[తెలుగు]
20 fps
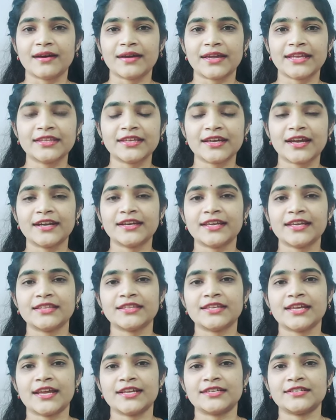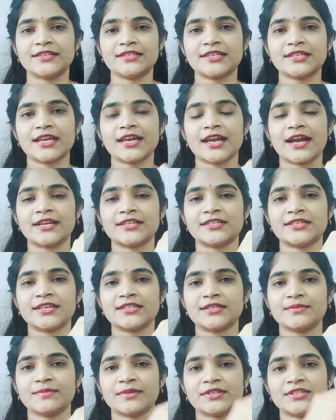ఎందుకంటే ఇది హెడ్జెస్కి కట్
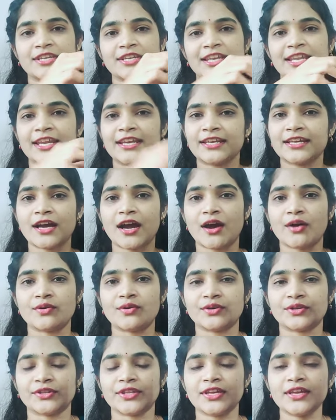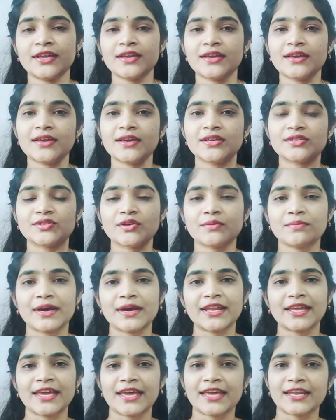చేసి మంచి నీట్గా ఉంటుంది సో
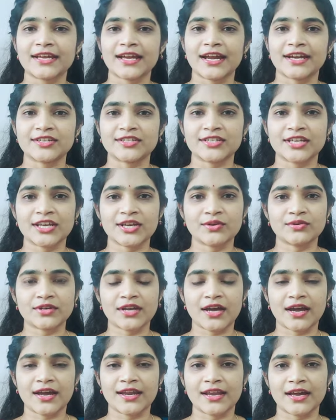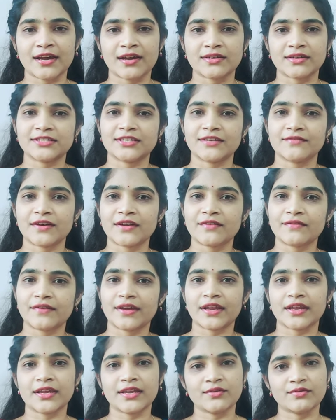మన హెయిర్ కట్ చేయకుండా అలా చివరి
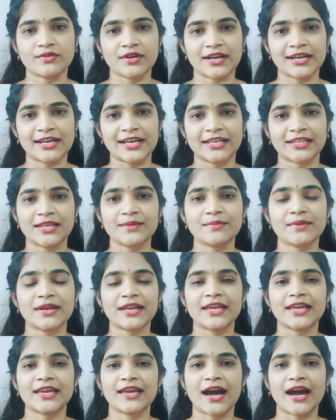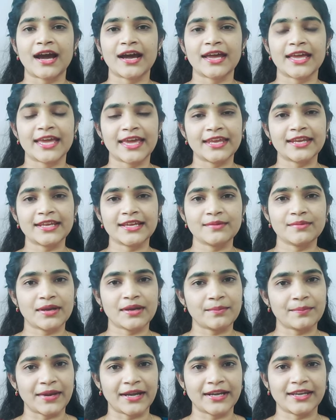వరకు ఉన్నట్లయితే మన ఆ హెయిర్కి
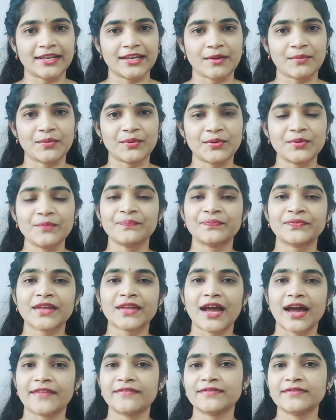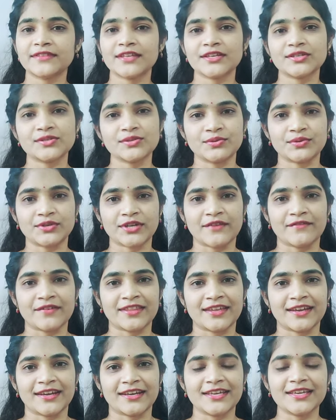మనం పెట్టినప్పుడు అంత సూట్
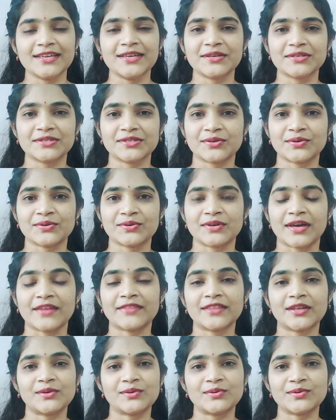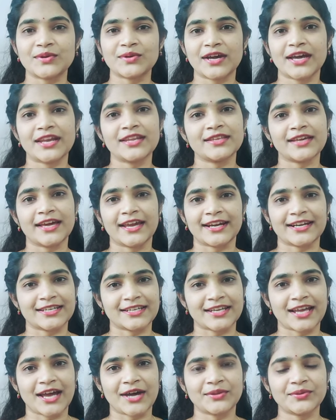అవ్వదండి సో అంత లుక్ అనేది కరెక్ట్
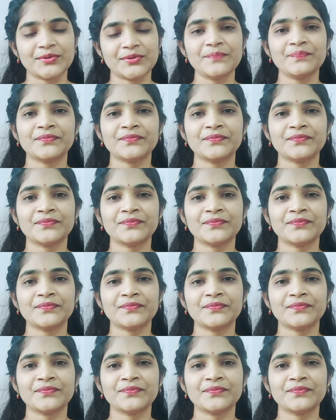రాదు